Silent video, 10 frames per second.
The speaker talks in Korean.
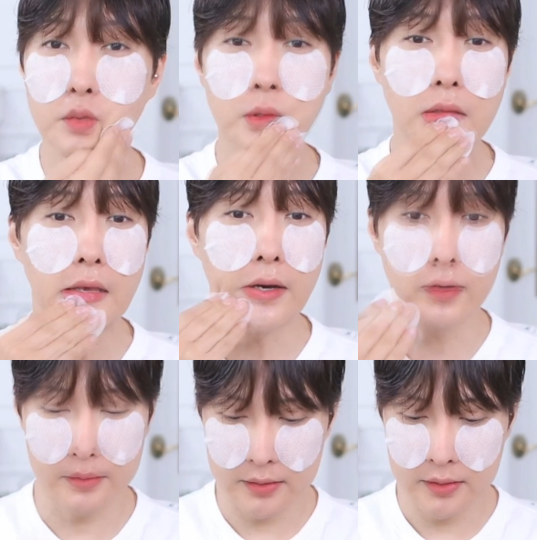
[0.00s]
해주면 돼요
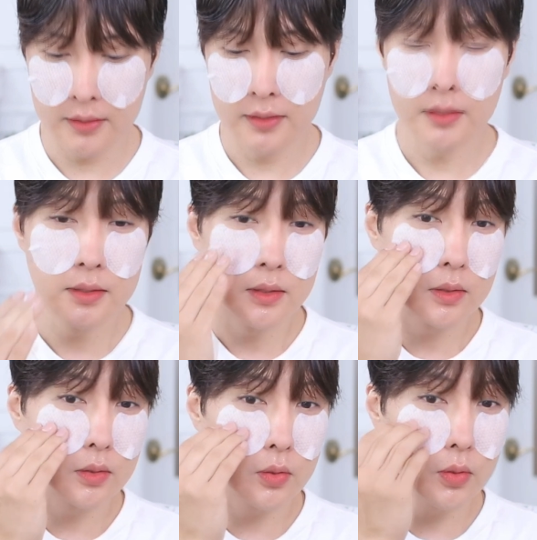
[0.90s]

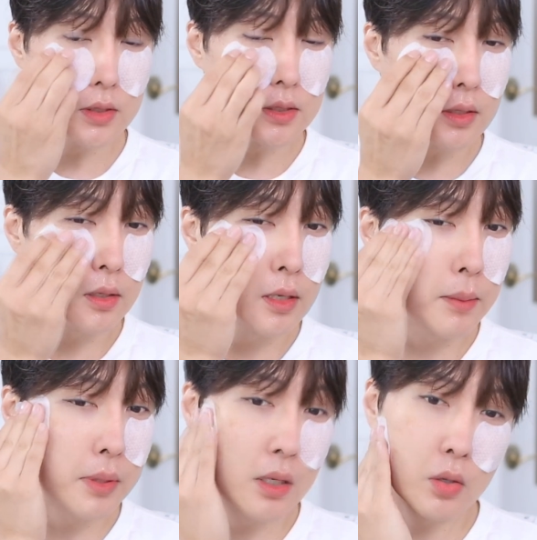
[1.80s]
요거 있죠?
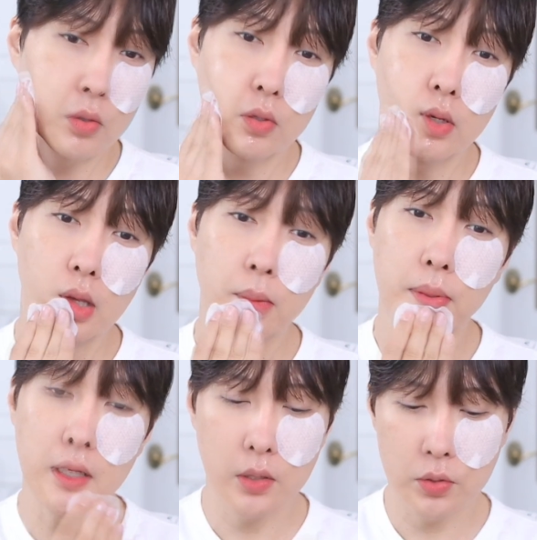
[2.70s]
에필로
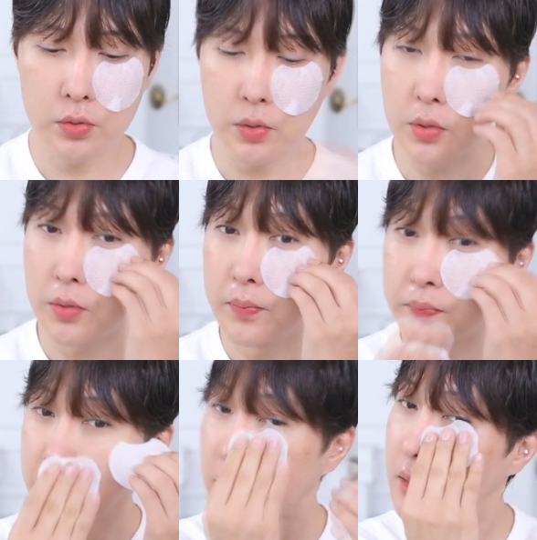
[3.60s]
에필로우로
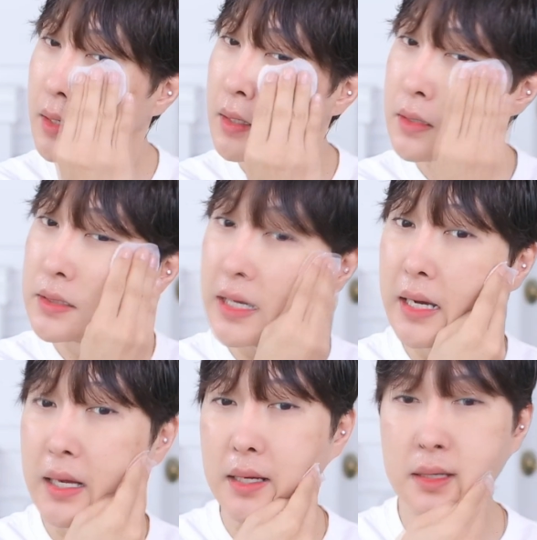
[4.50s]

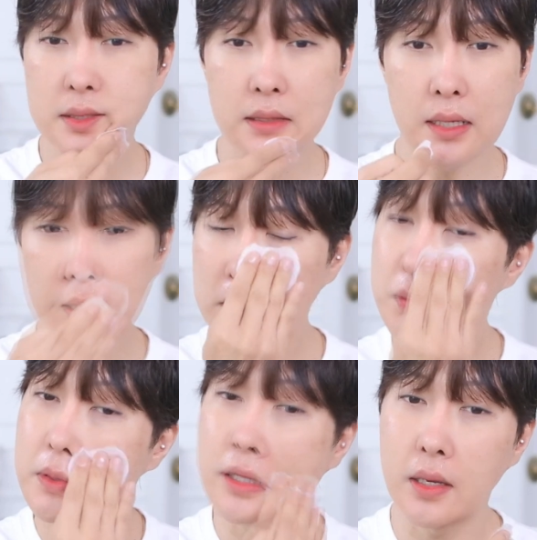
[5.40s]
살짝
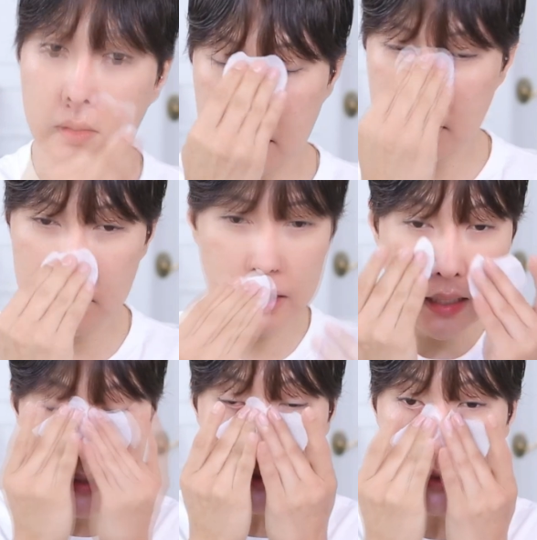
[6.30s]
닦아주면 돼요 그럼
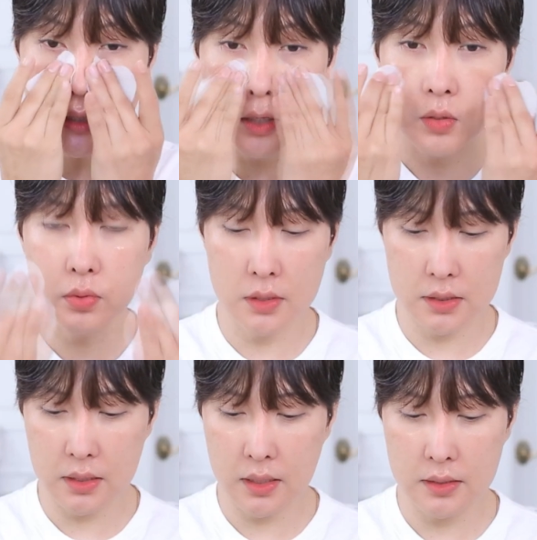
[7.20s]
각질 케어부터
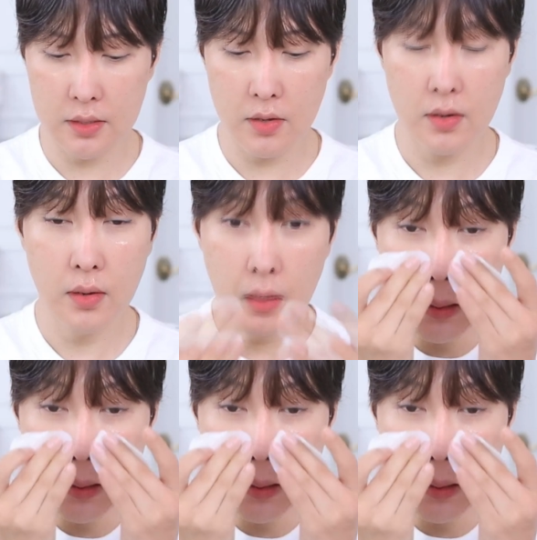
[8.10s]
시작해서